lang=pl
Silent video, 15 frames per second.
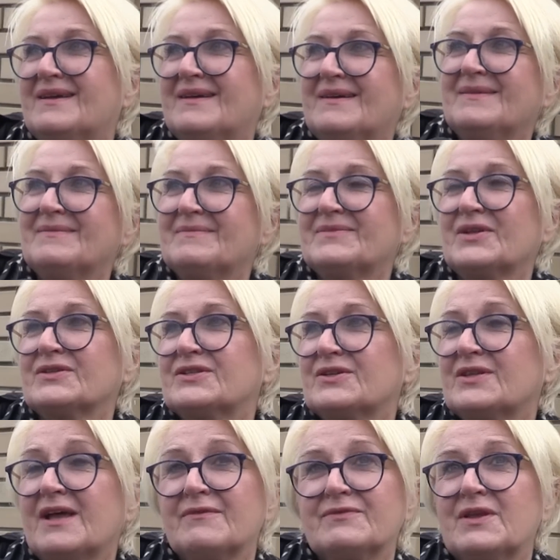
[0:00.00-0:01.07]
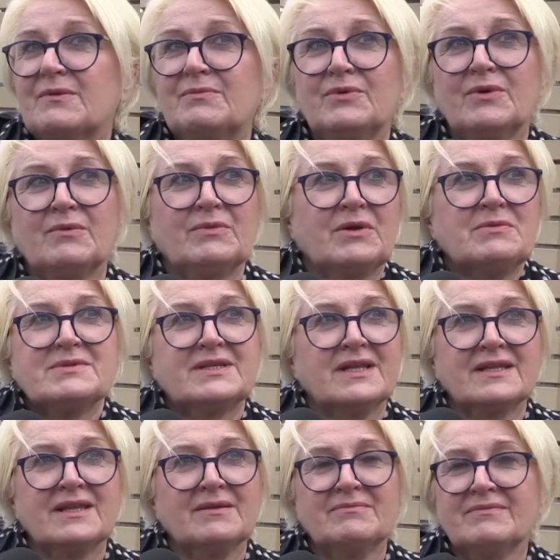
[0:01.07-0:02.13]
Mhm. To, co dawniej było moim
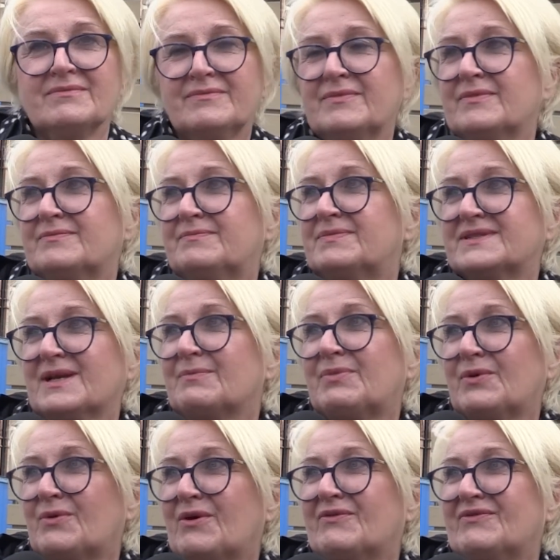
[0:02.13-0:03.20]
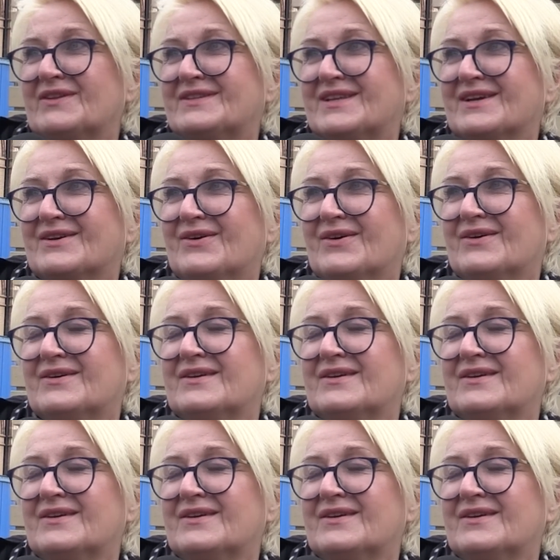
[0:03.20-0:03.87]
zdaniem za połowę tego.